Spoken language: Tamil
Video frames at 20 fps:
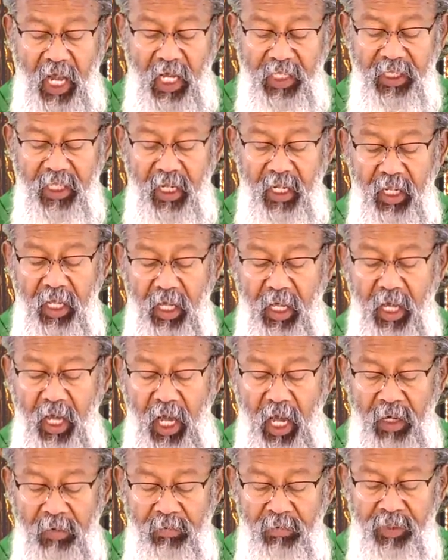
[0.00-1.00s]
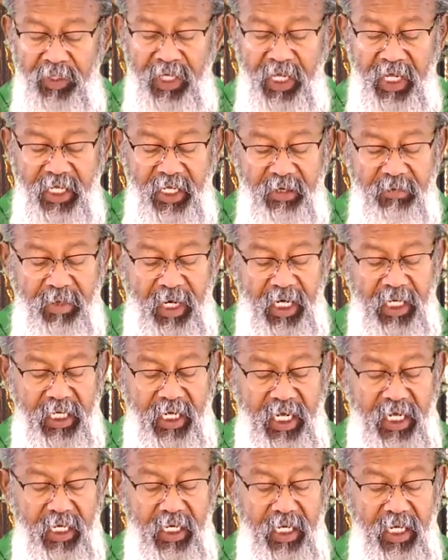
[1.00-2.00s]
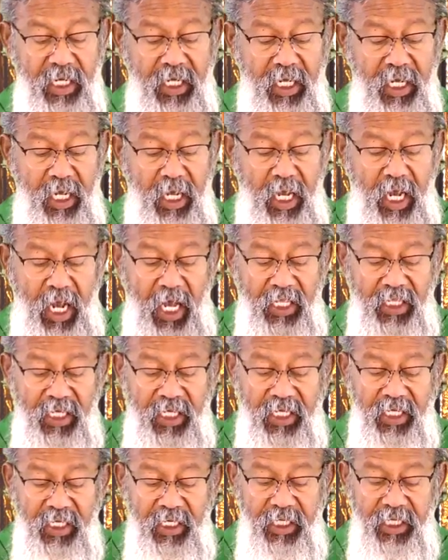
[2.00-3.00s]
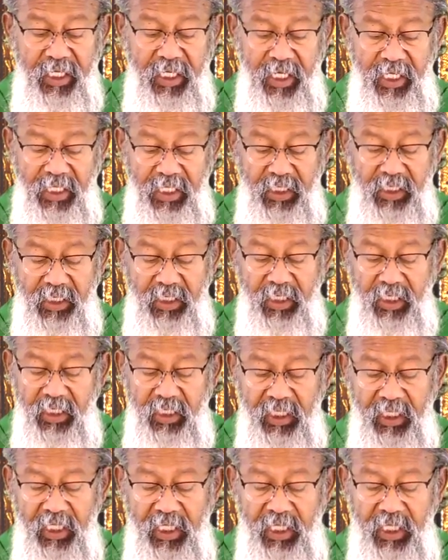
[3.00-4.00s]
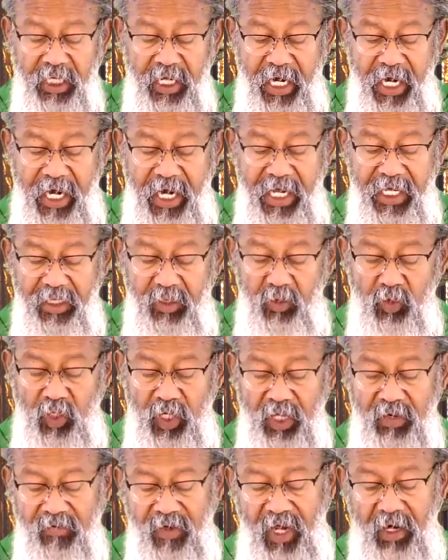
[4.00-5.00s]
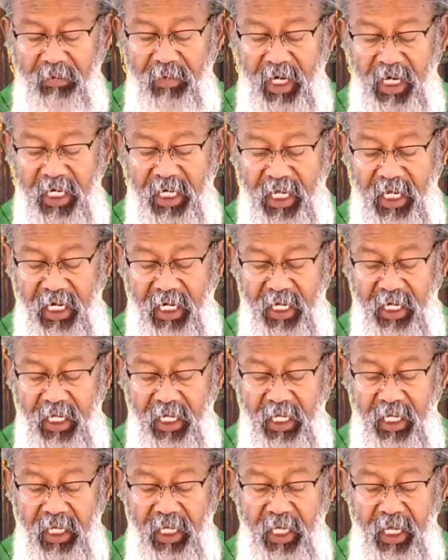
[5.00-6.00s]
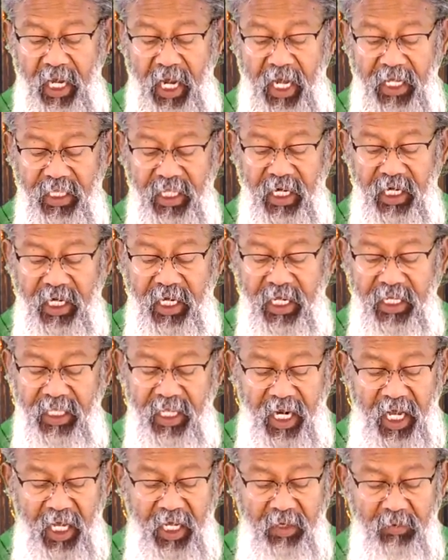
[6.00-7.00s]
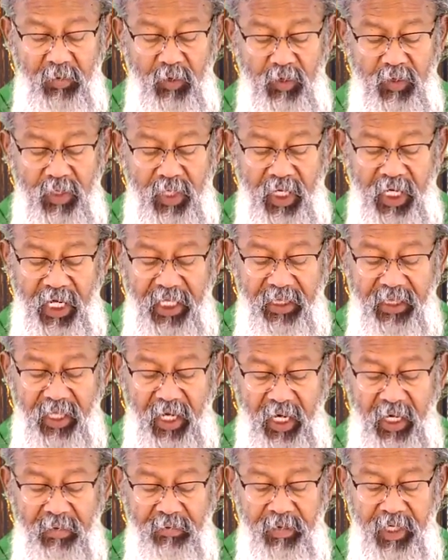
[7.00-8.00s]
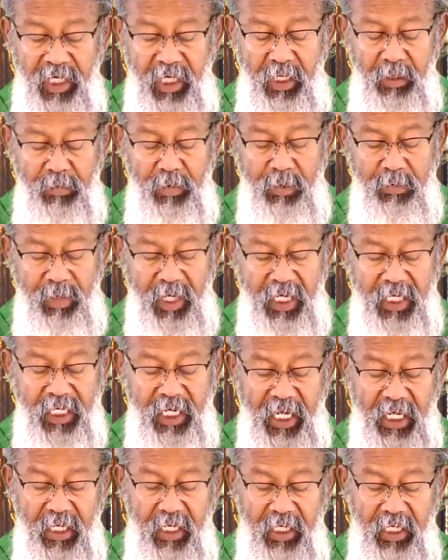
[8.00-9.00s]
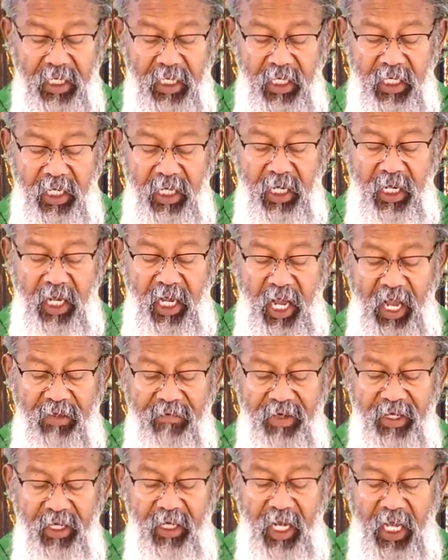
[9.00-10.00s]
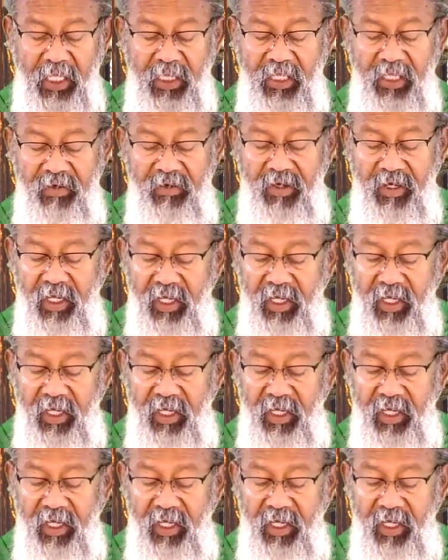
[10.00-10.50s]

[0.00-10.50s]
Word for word: அதில் அன்பு எய்ய மாட்டான் அதை எதிர்த்து கேடயத்துடன் வரமாட்டான் அதற்கு எதிராக முற்றுகை தளம் எழுப்ப மாட்டான் அவன் அந்த